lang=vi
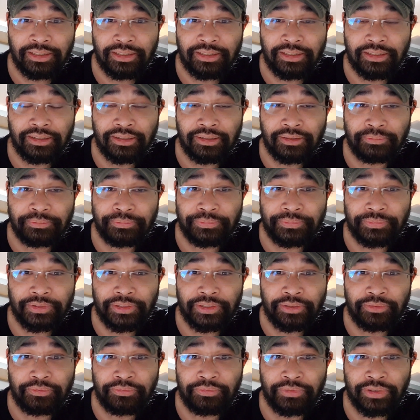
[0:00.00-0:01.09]
uh,
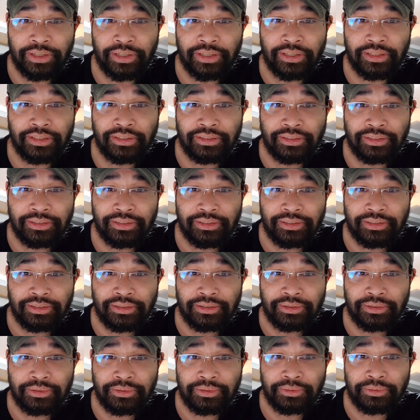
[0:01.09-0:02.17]
những vị
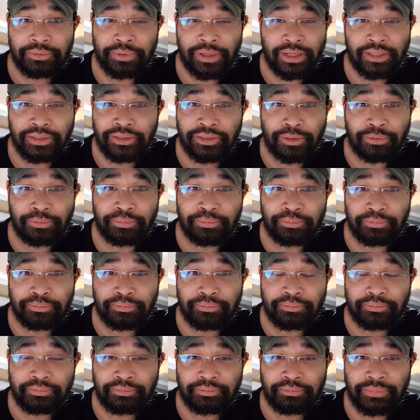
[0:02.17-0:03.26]
ngoại tộc
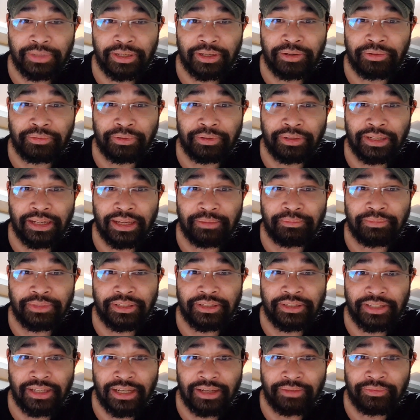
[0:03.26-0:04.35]
mà không có làm
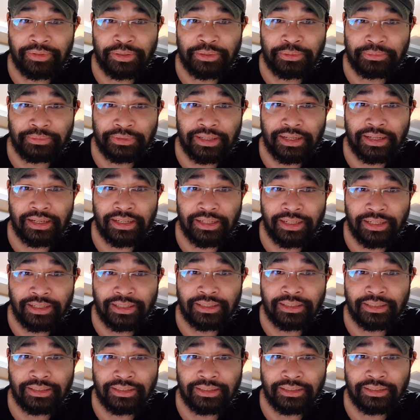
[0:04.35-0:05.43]
gì sai với chúng ta hết á
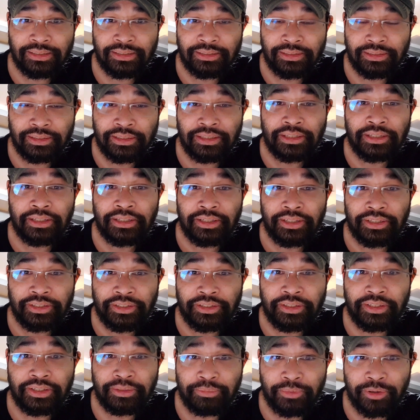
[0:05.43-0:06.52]

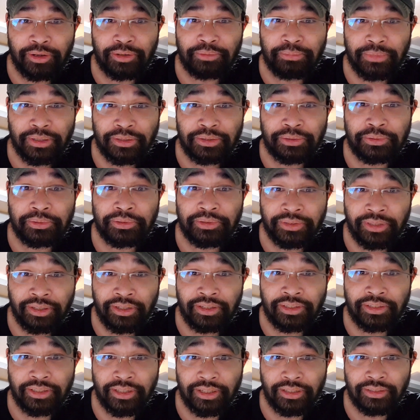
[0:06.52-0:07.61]
những cái bọn mà tôi
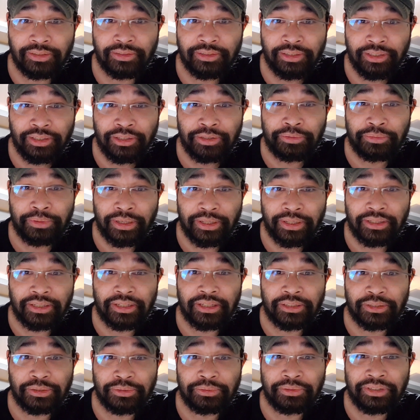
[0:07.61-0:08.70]
tức giận hoặc
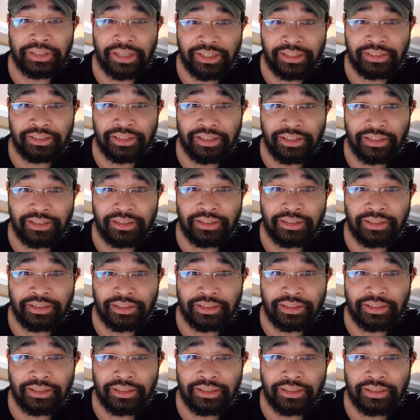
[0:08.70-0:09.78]
là tôi ghét đến
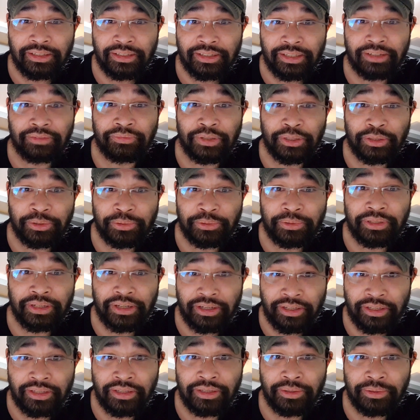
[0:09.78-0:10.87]
là vì tôi
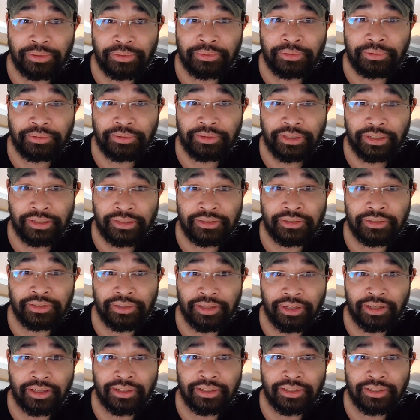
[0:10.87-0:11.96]
đã hiểu cái sự
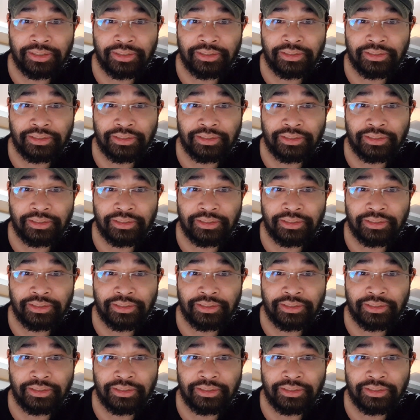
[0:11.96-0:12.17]
thật